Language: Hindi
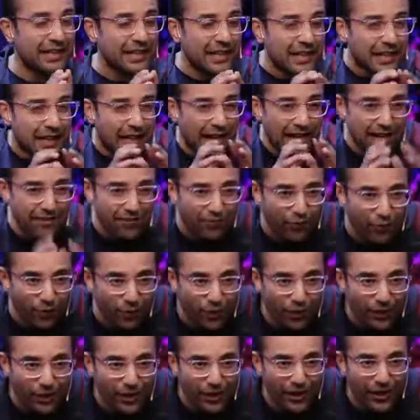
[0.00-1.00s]
यानी लाइफ
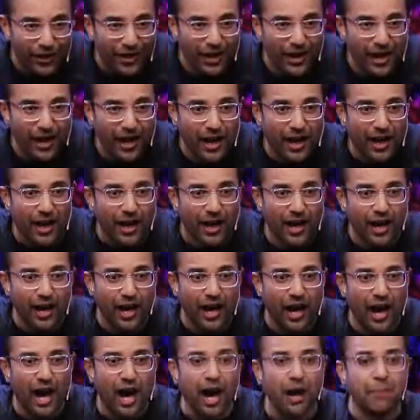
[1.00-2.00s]
को
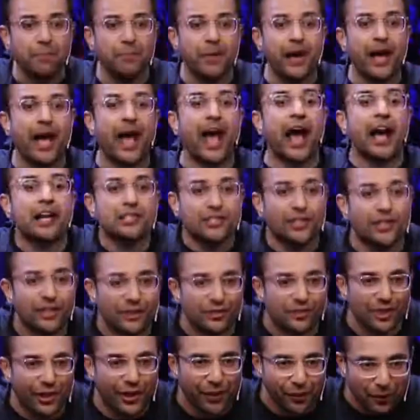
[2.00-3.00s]
आप एज
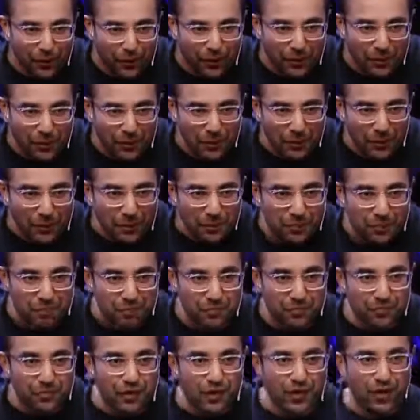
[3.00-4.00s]
इट इज देखो
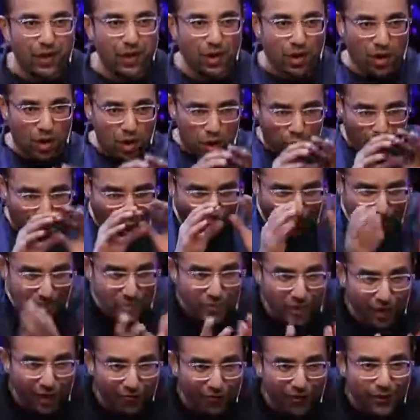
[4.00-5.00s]

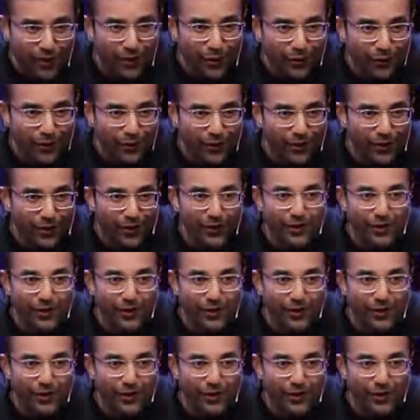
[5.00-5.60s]
ऑब्जर्व करो